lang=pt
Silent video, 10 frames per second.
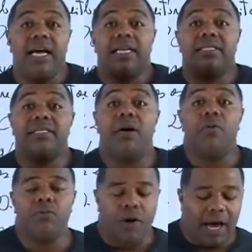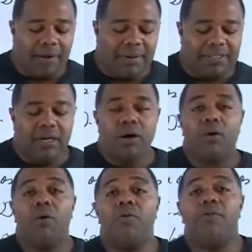são normas
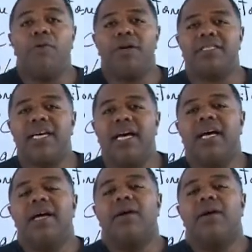com força